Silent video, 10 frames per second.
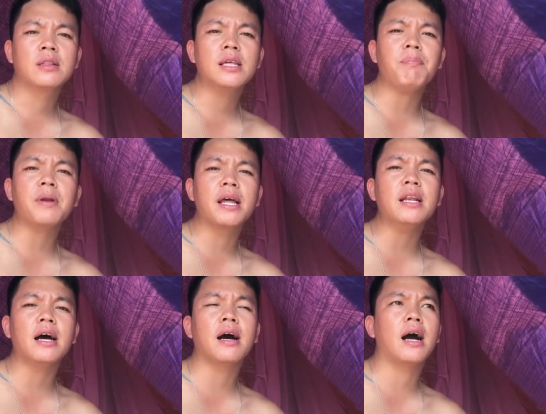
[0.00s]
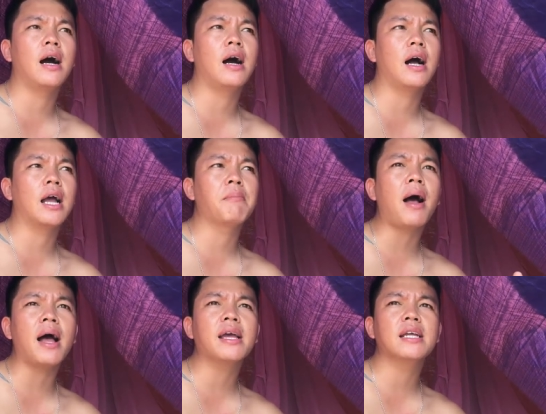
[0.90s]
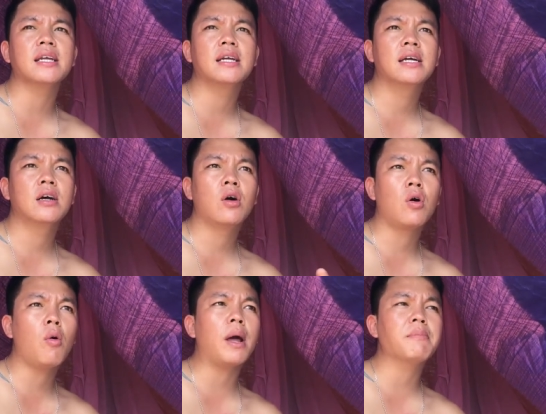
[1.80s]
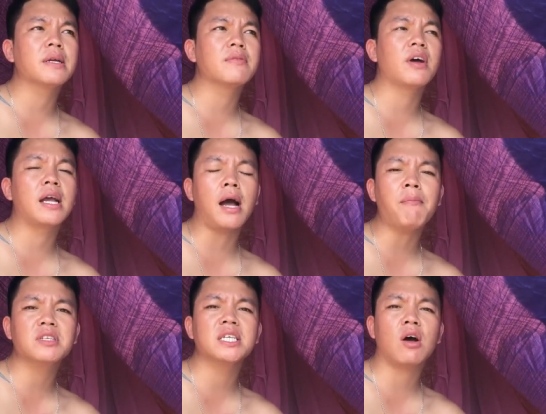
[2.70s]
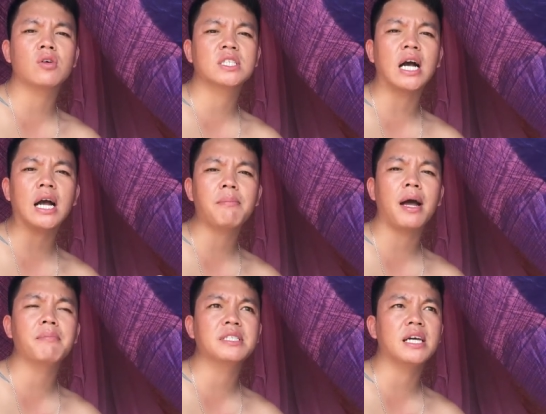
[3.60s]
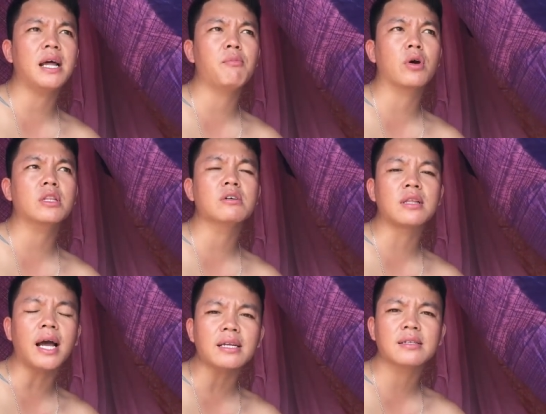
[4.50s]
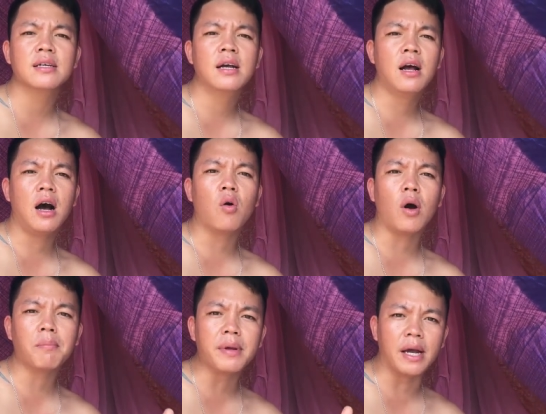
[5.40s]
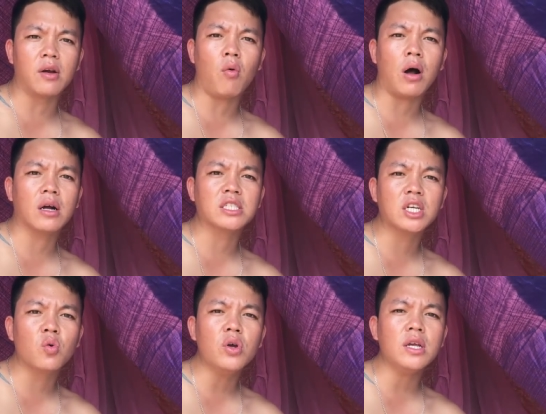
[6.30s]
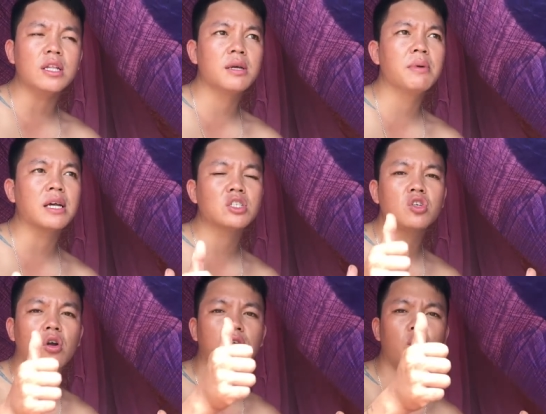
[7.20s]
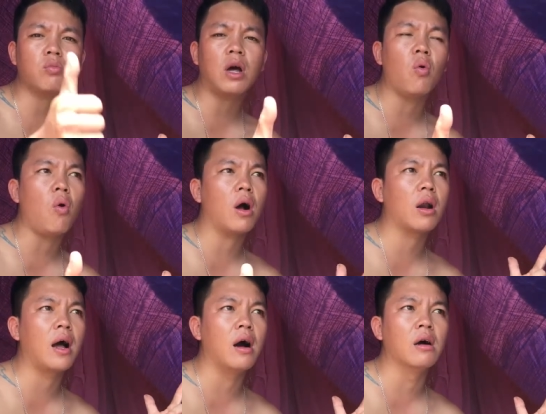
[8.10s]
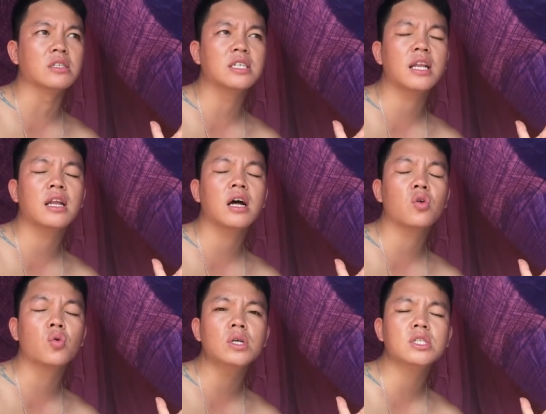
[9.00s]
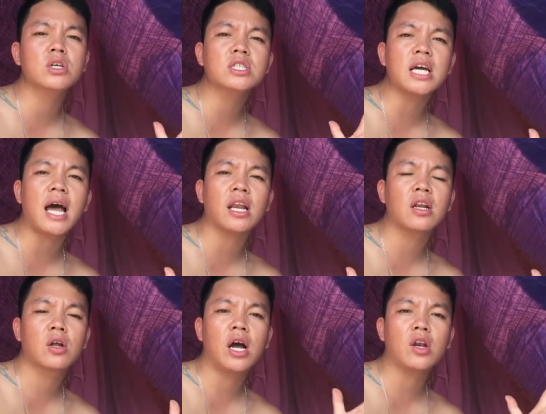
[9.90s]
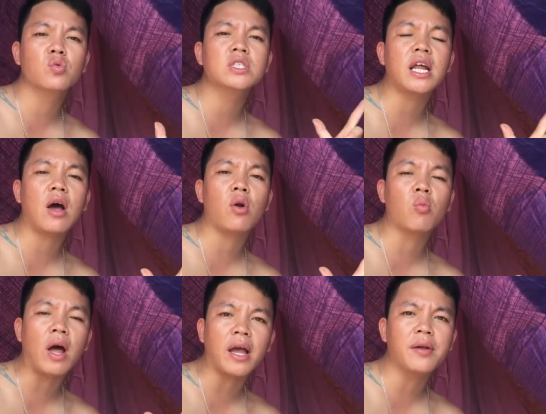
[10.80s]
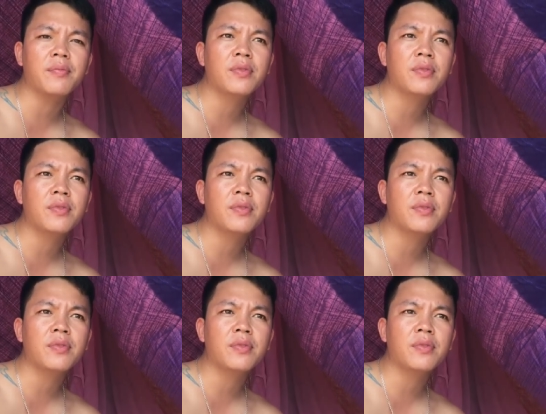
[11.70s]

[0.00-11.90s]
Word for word: tiếp đến là ngày mai hôm nay mình về up video sáng ngày mai mình sẽ làm một cái thử thách ở ngoài biển hoặc ở trên núi thì mình đang chọn là Vũng Tàu hoặc là ở trên ờ, núi Chứa Chan hay núi Gia Nào Đồng Nai